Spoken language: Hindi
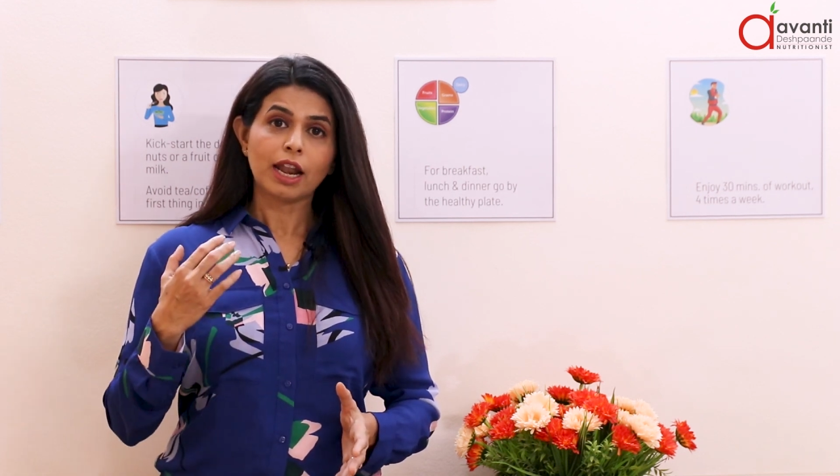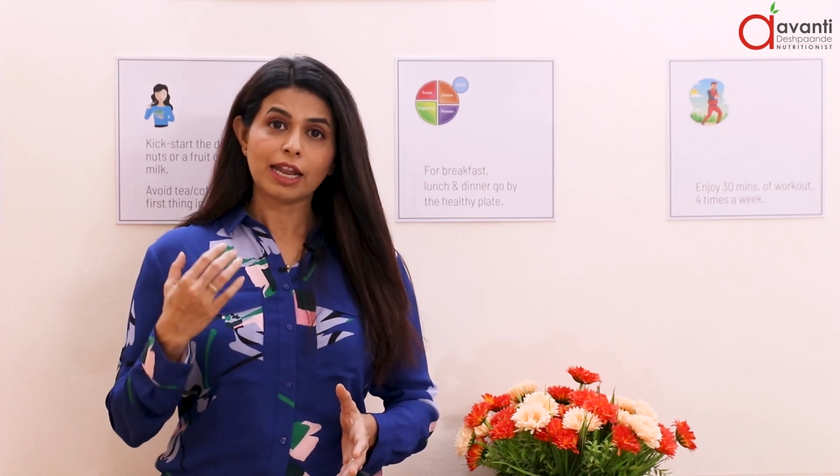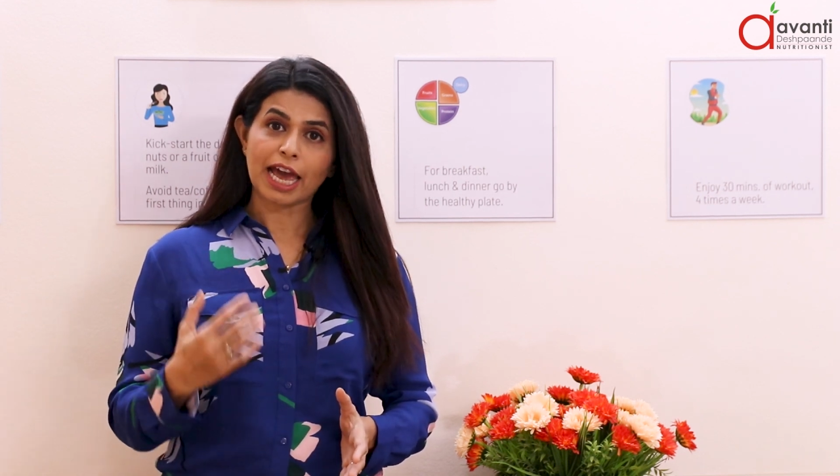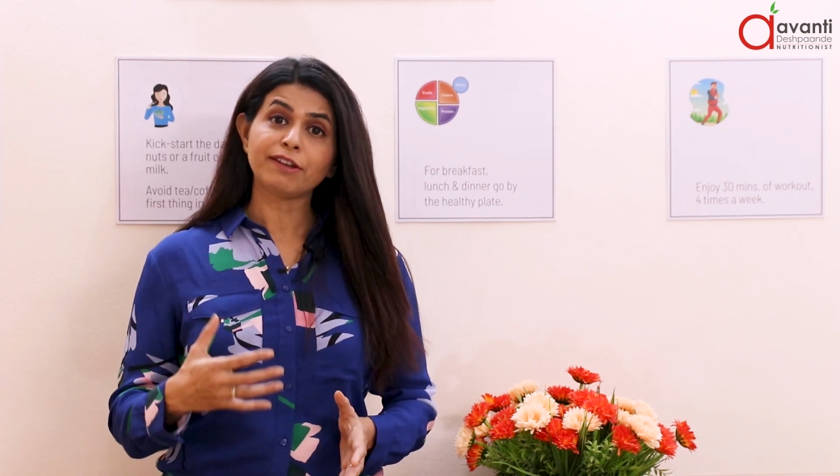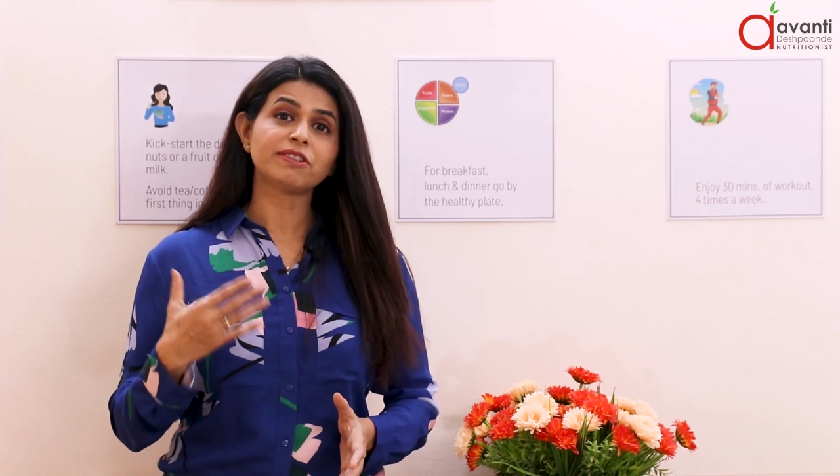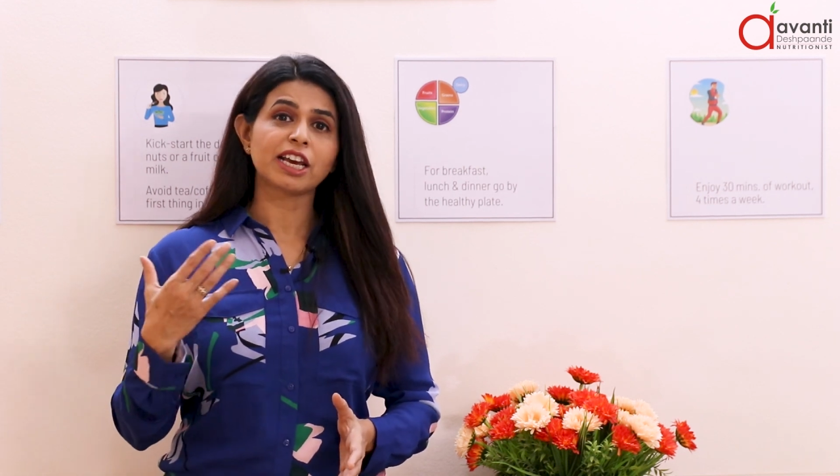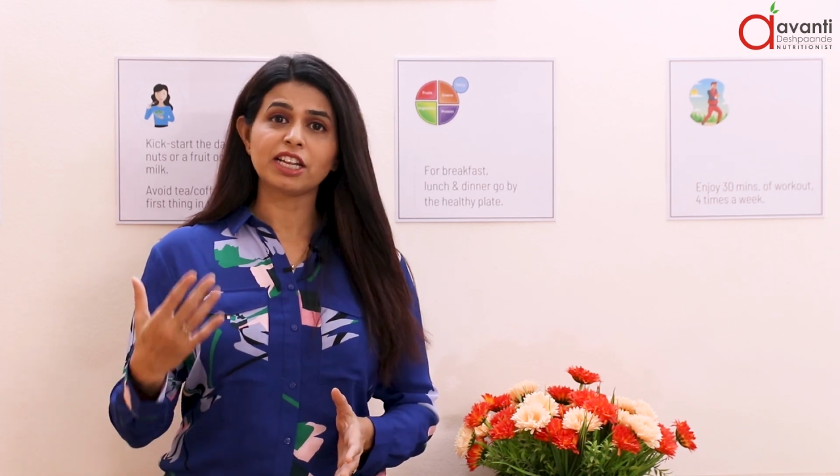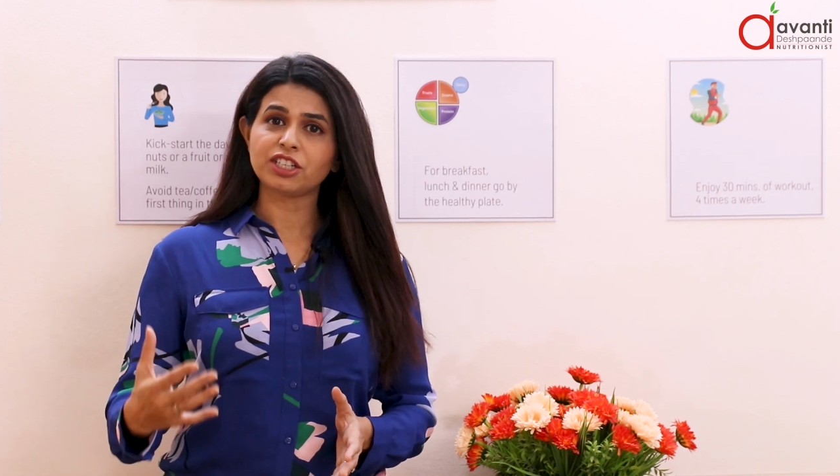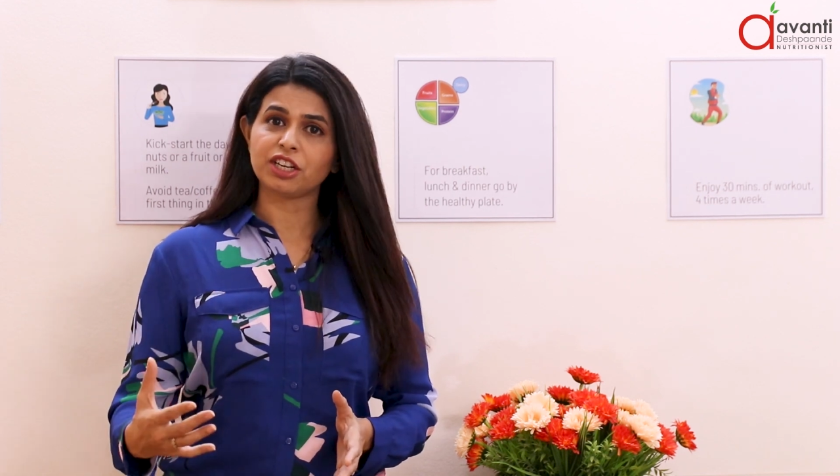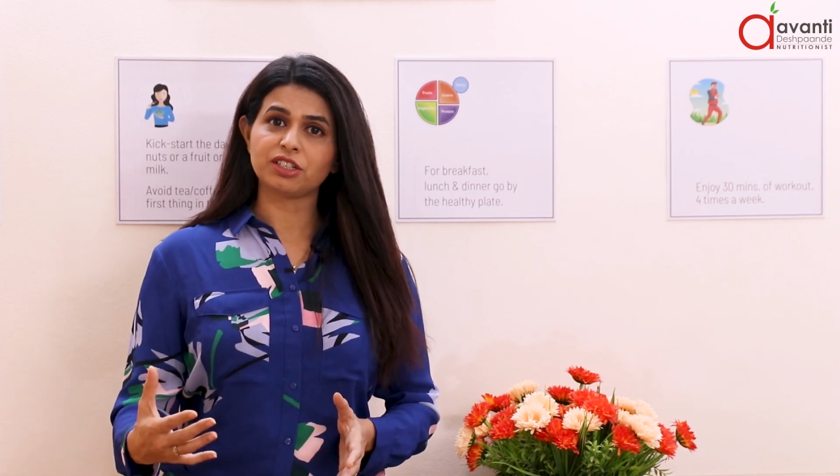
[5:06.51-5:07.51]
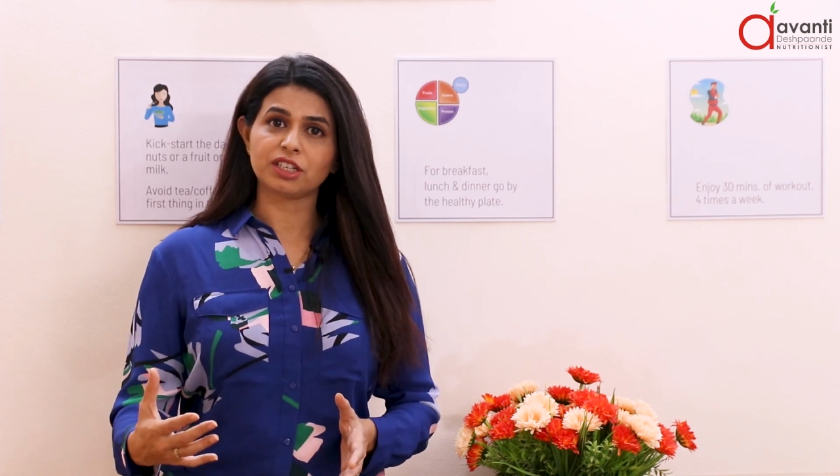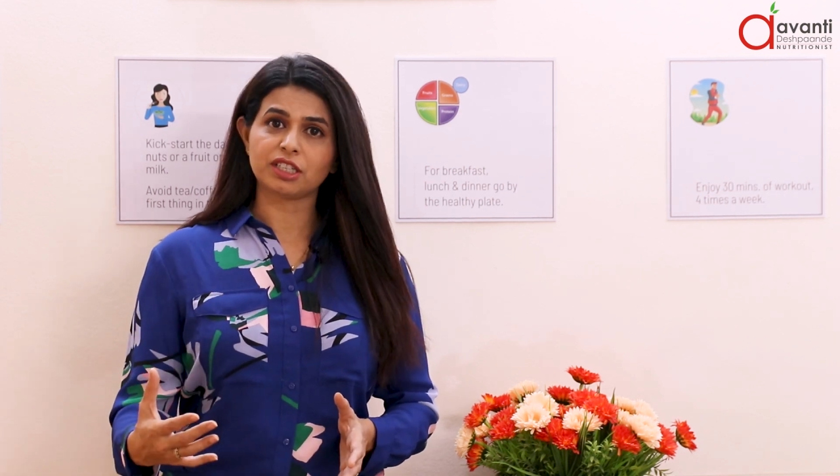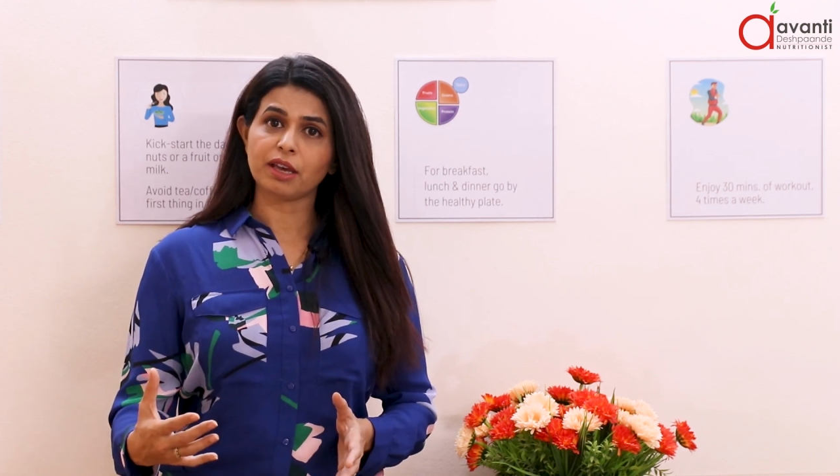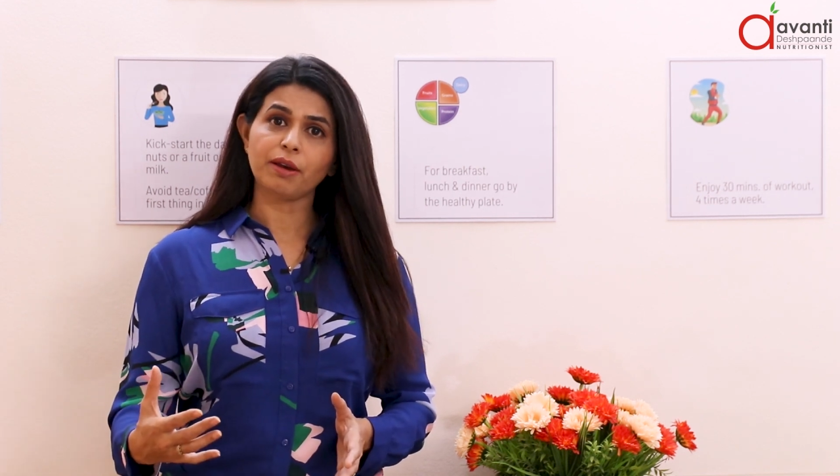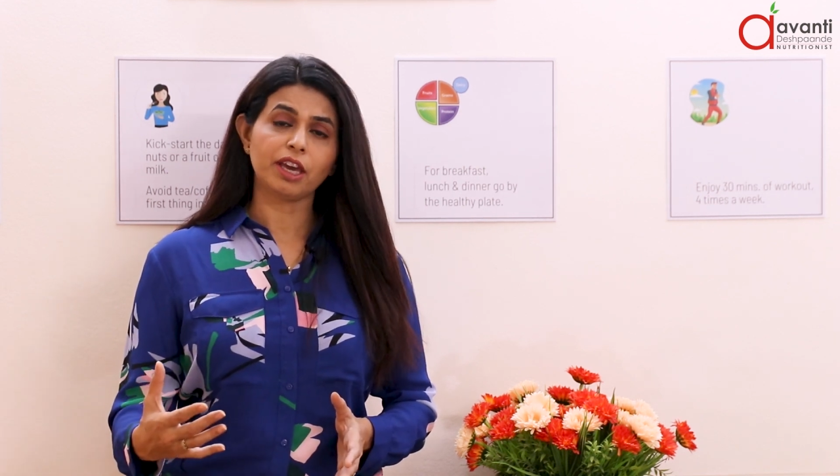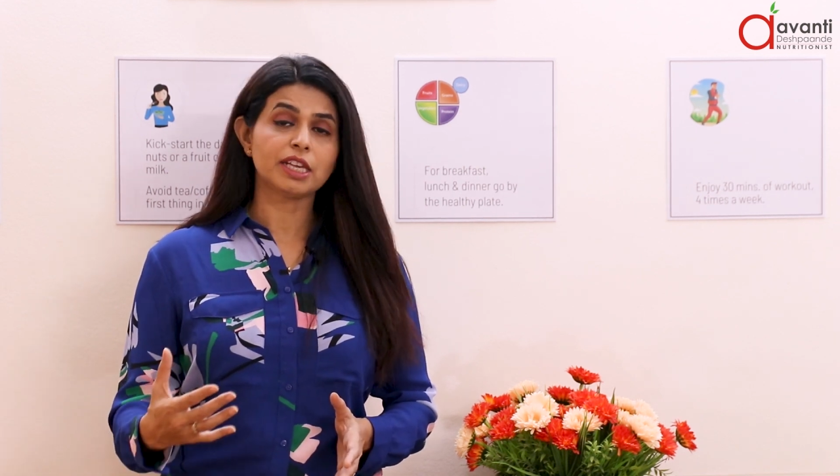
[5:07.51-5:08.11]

लाइफस्टाइल चेंजेस से